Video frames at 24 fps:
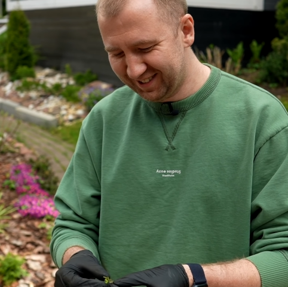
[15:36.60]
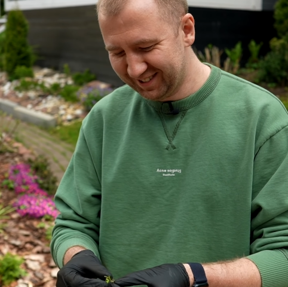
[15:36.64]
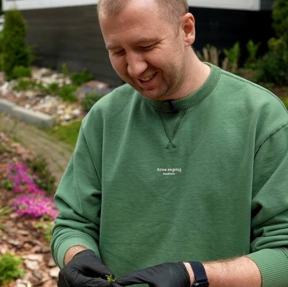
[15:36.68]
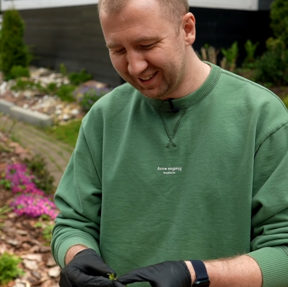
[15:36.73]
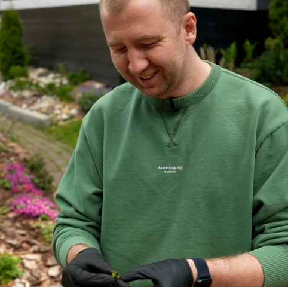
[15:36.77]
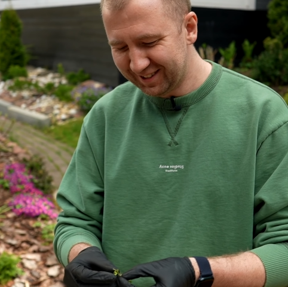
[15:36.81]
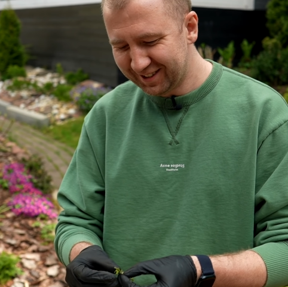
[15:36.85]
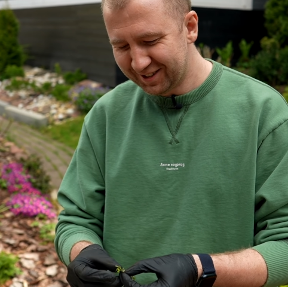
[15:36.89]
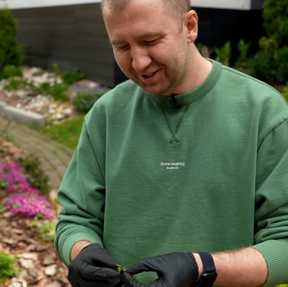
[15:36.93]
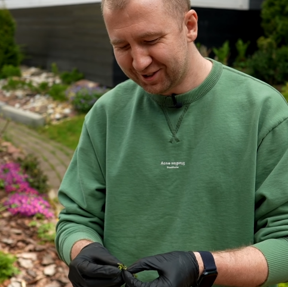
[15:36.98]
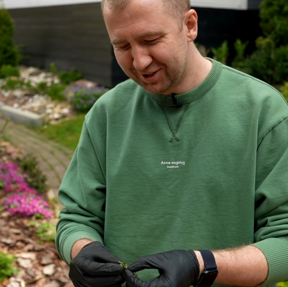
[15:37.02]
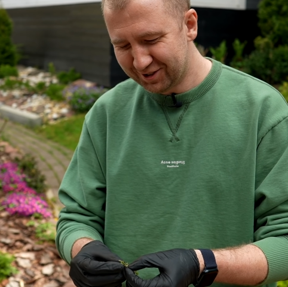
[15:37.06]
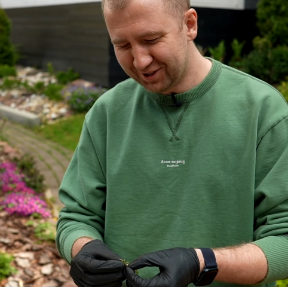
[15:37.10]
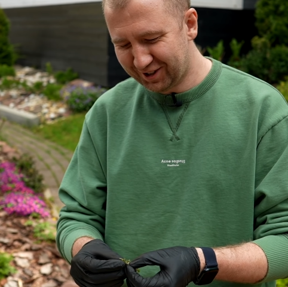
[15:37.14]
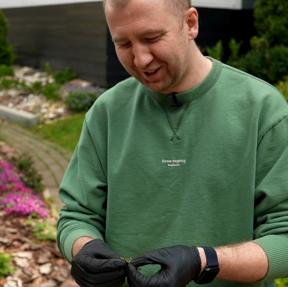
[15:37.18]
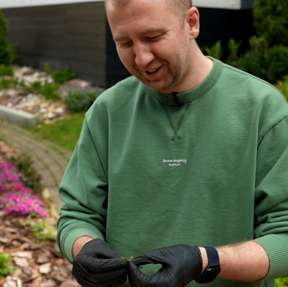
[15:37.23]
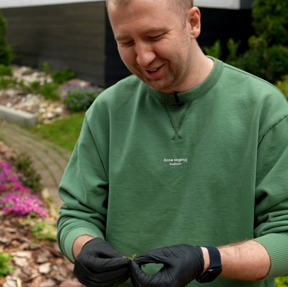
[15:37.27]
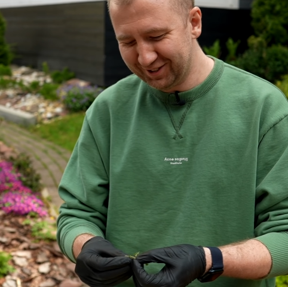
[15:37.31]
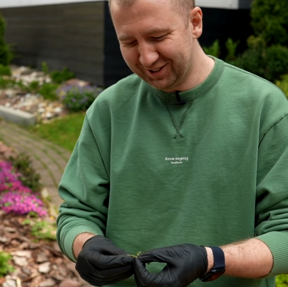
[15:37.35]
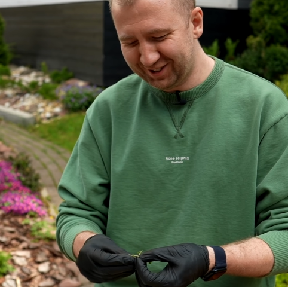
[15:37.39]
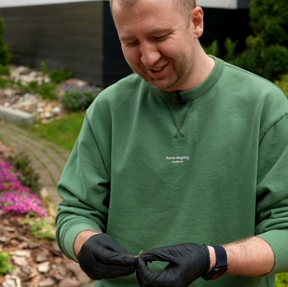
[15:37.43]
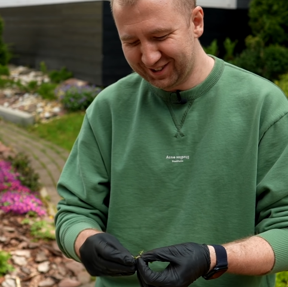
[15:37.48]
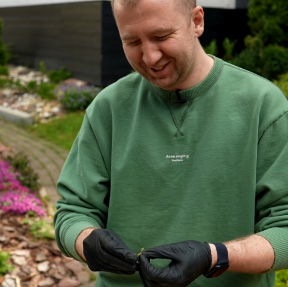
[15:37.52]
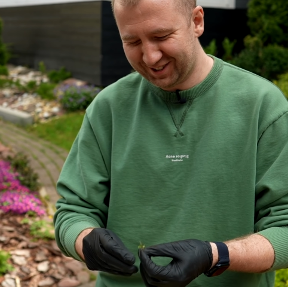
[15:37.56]
Наташа
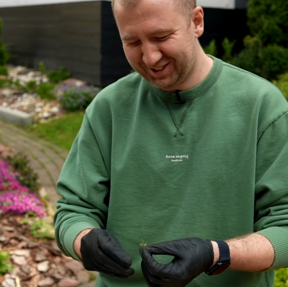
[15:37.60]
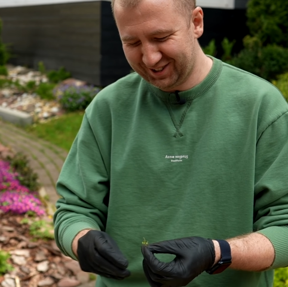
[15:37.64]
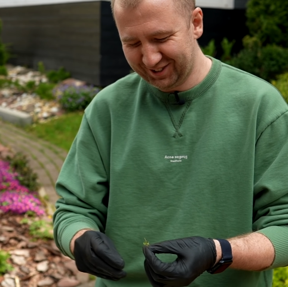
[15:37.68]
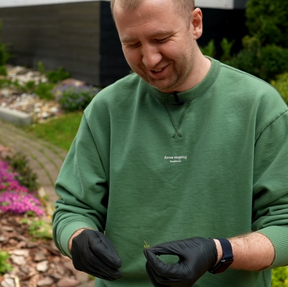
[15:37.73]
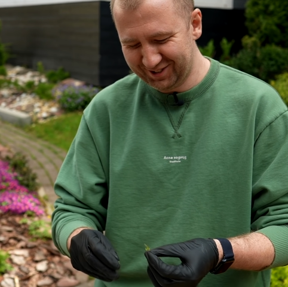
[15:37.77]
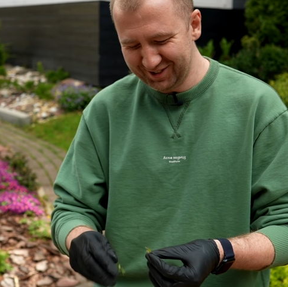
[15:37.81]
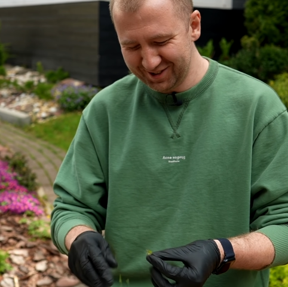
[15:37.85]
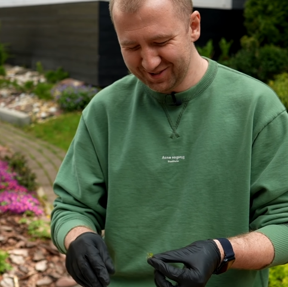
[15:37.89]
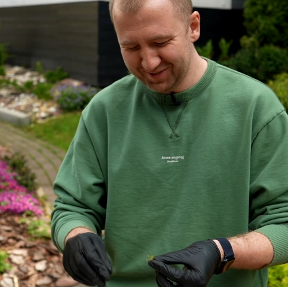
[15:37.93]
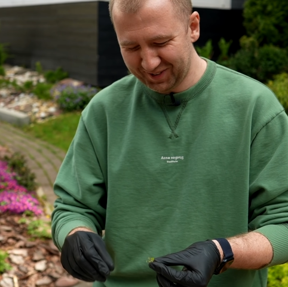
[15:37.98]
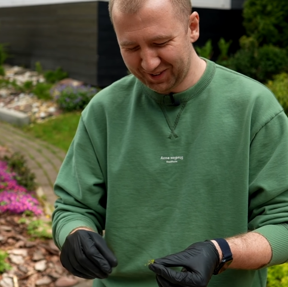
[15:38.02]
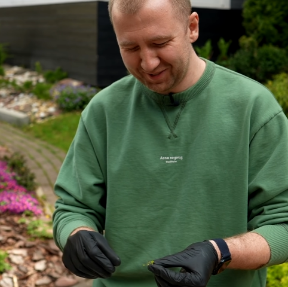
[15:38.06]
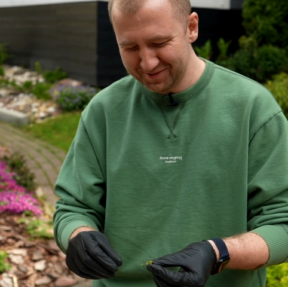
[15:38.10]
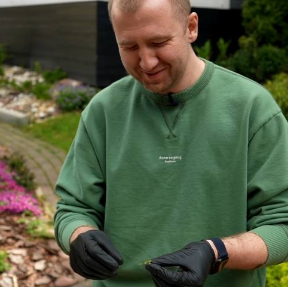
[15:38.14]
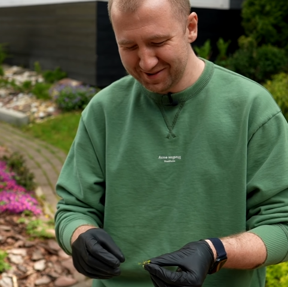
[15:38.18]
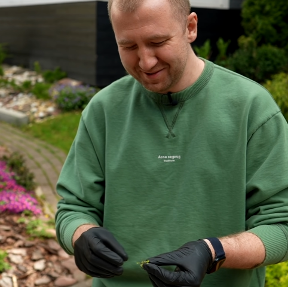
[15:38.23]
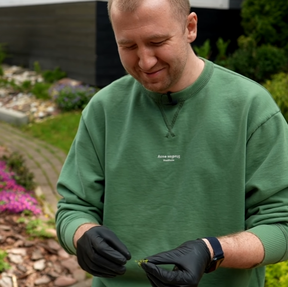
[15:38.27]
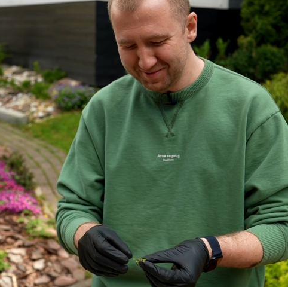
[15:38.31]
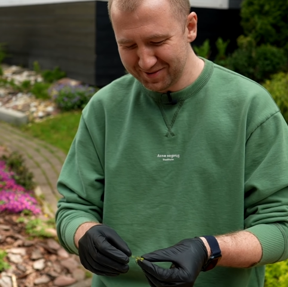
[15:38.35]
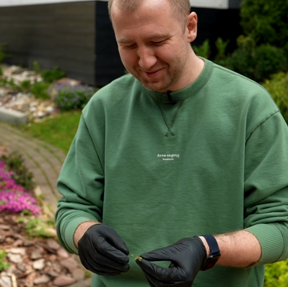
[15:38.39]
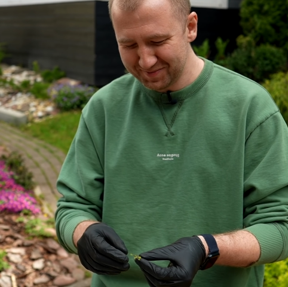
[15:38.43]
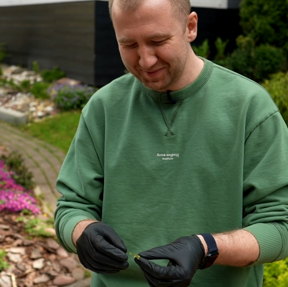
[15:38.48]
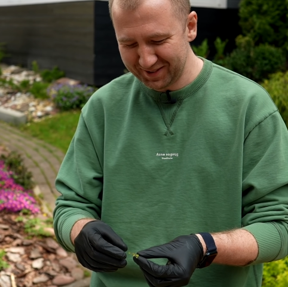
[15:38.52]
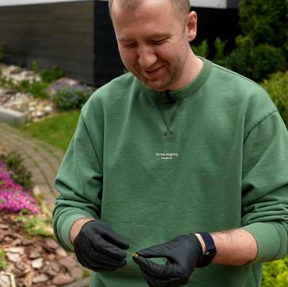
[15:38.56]
жалуется, что у меня
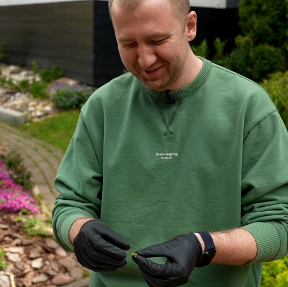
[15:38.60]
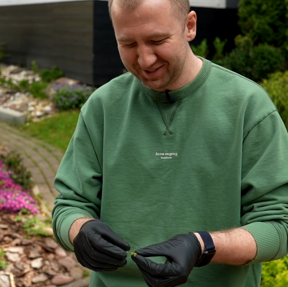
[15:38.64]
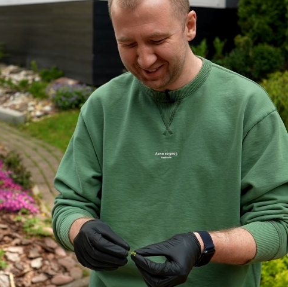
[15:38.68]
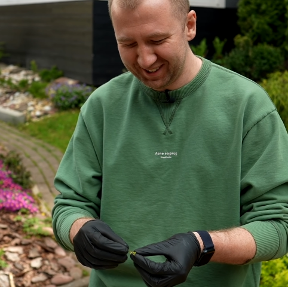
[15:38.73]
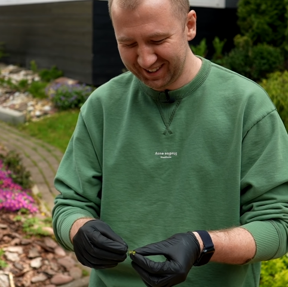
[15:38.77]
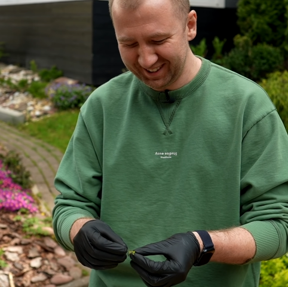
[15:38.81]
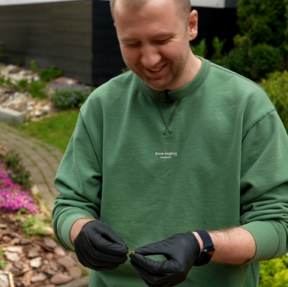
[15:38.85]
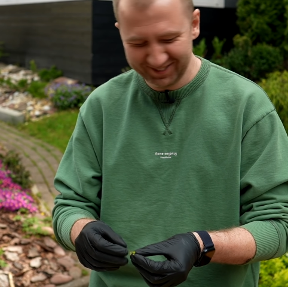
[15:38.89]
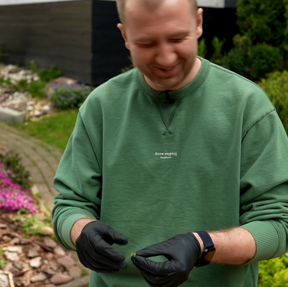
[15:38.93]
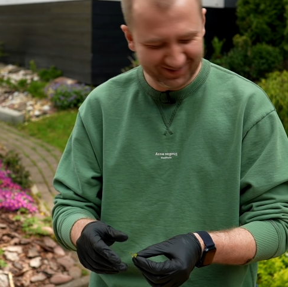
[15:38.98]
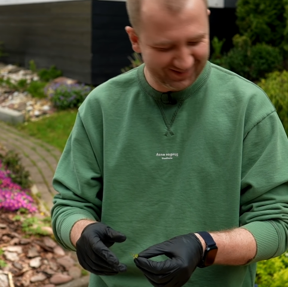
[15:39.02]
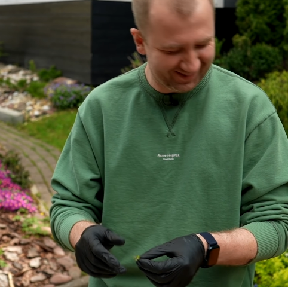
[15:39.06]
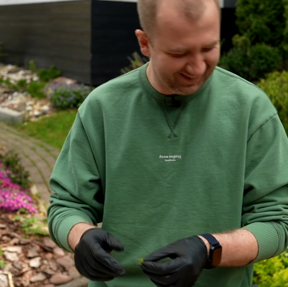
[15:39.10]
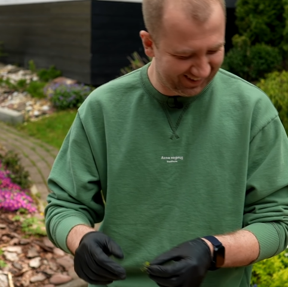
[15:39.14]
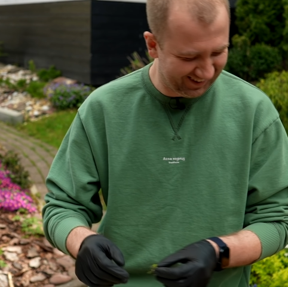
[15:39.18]
проблемы с подвалом.